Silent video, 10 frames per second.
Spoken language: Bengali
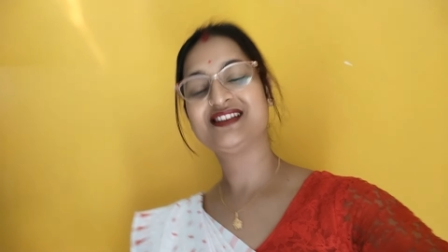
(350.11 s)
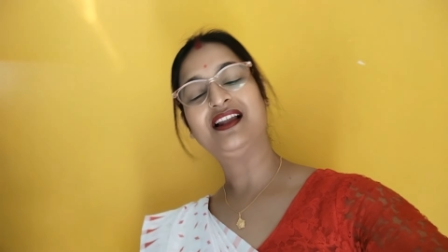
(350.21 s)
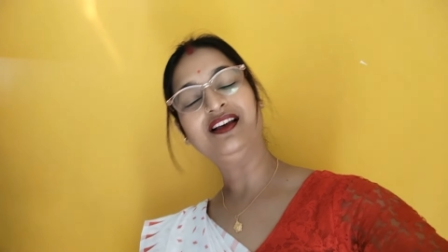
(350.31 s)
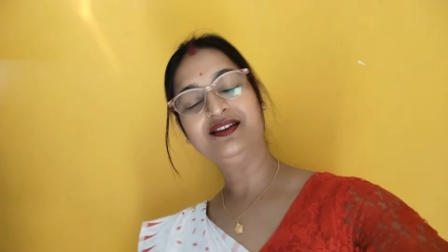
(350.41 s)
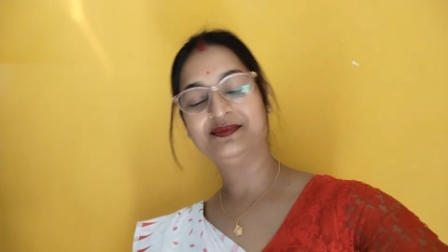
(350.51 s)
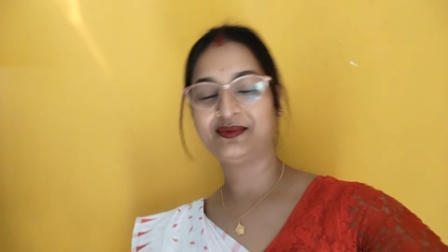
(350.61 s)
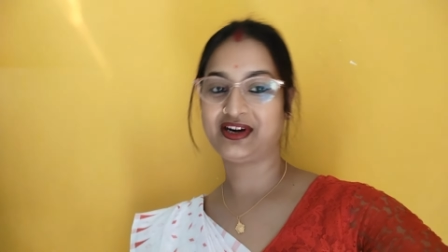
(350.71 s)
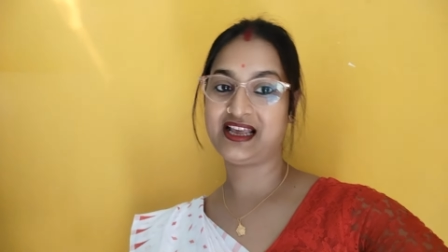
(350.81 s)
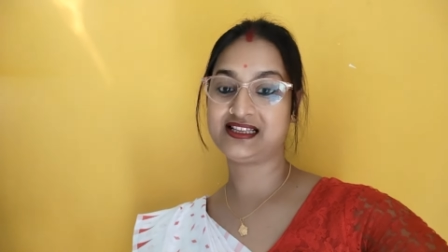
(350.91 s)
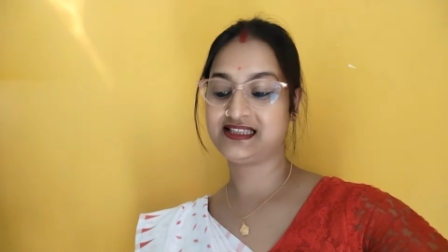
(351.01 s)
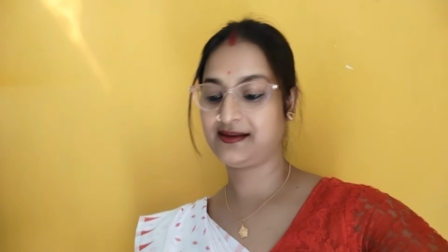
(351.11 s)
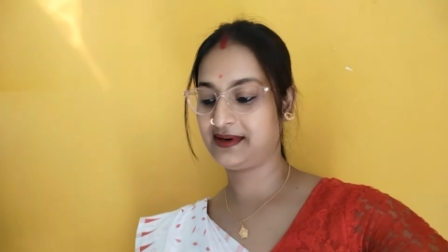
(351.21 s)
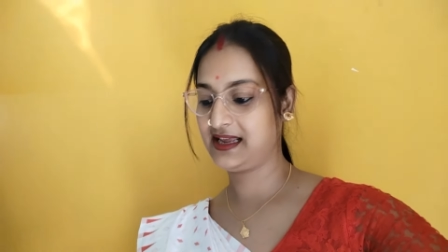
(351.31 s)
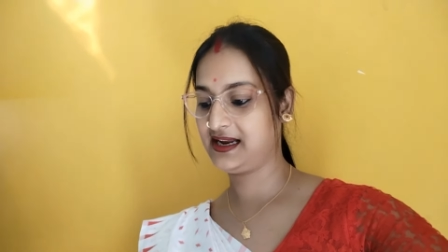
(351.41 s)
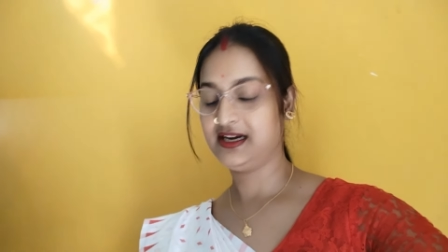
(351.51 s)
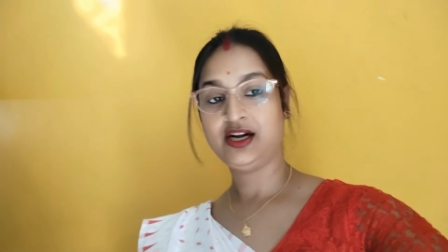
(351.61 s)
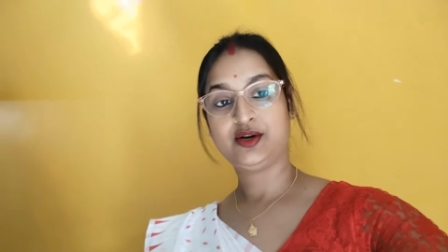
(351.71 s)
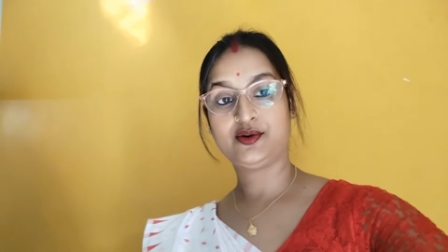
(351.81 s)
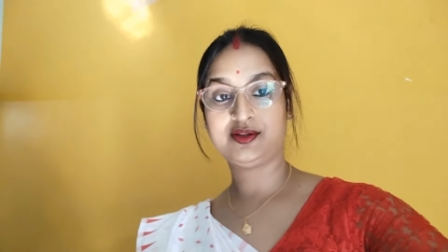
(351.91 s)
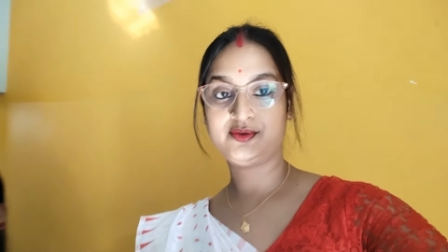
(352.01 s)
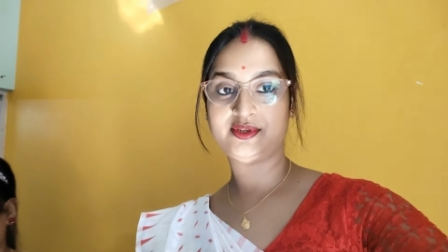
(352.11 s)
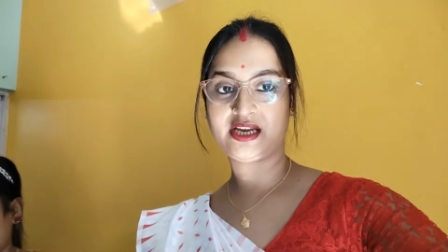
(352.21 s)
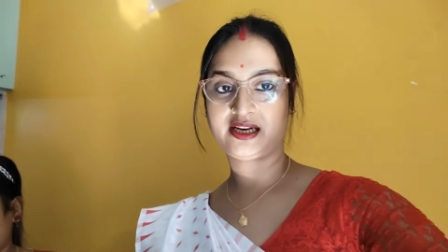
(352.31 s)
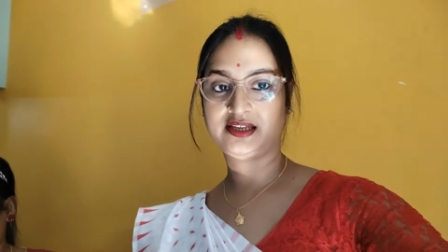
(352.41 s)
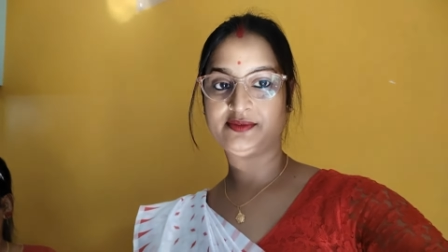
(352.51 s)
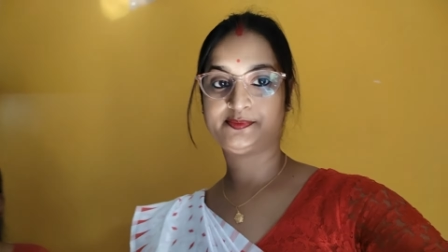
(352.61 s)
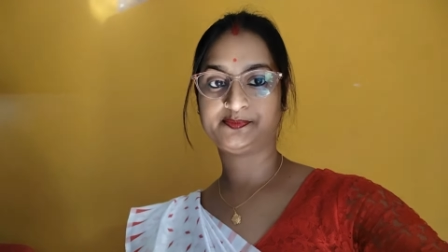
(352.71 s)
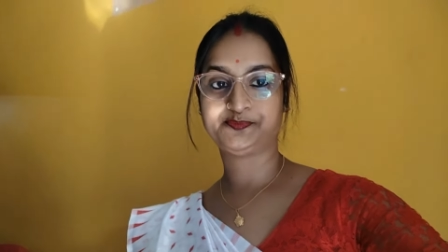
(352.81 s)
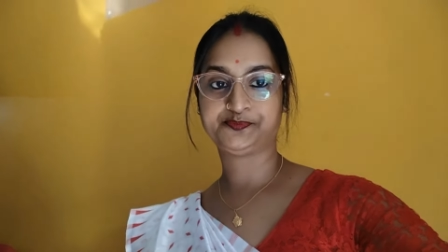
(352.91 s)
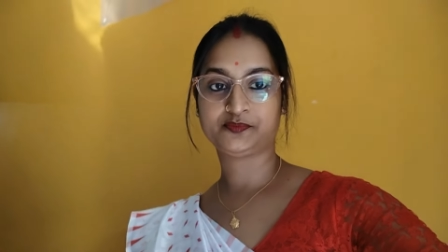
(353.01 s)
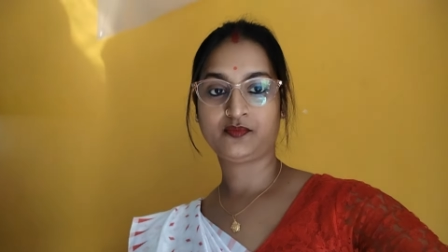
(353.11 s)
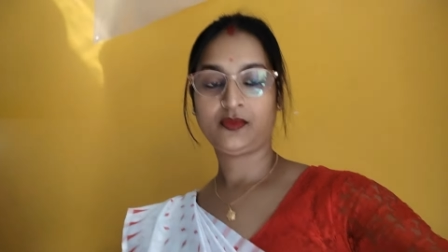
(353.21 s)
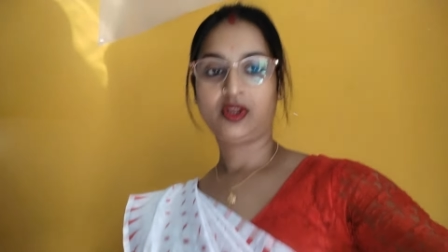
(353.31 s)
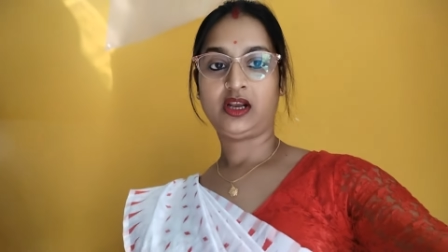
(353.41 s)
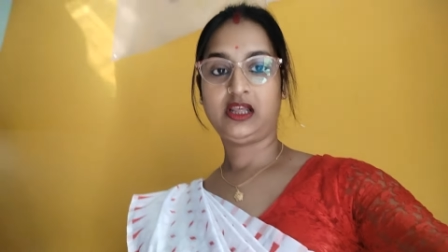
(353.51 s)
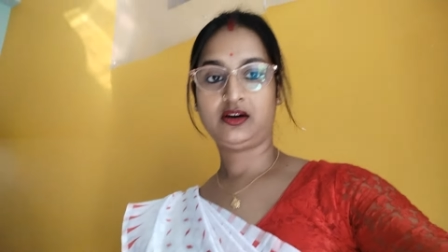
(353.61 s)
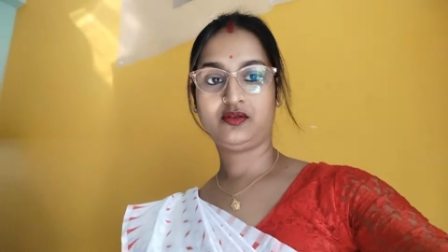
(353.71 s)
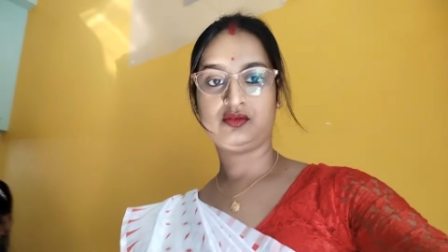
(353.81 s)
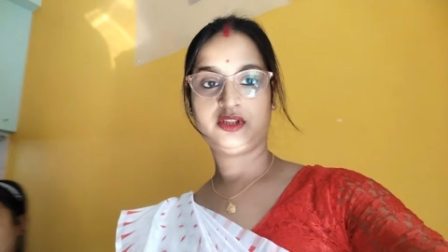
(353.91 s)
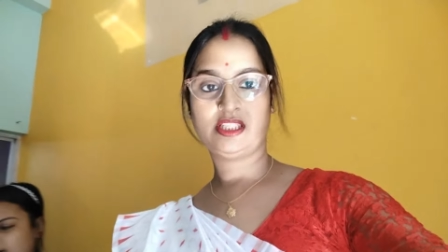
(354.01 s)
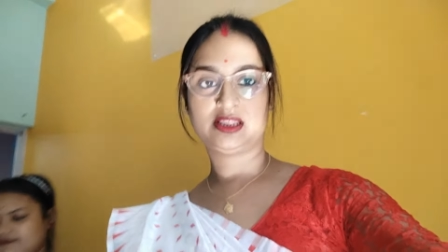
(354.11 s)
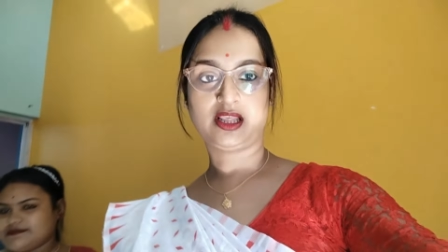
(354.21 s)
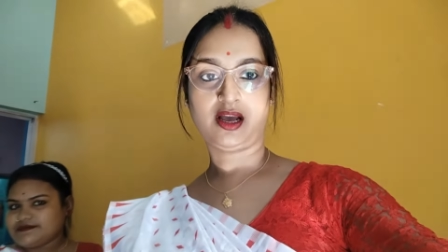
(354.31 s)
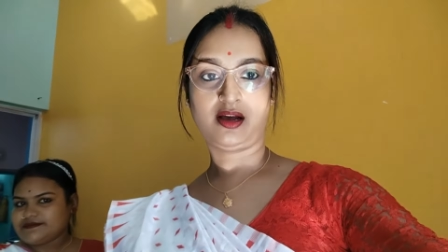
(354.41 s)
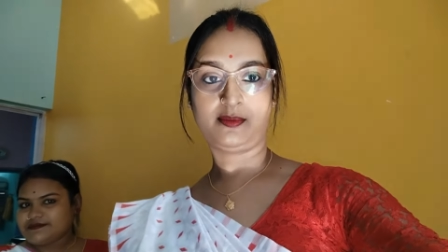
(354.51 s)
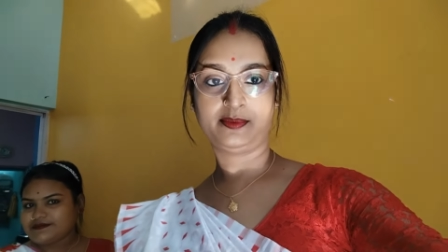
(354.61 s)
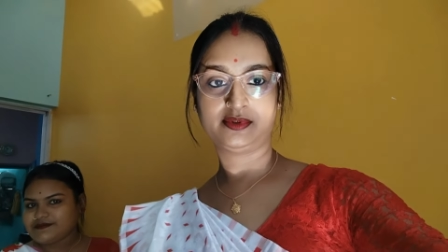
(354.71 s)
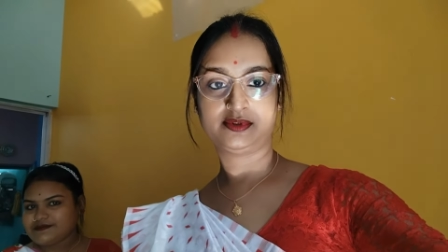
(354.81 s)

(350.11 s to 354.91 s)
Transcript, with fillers: চলো পরে আসছি আবার হ্যাঁ টোটোতে উঠি আগে এ দেখো রোদের তাপ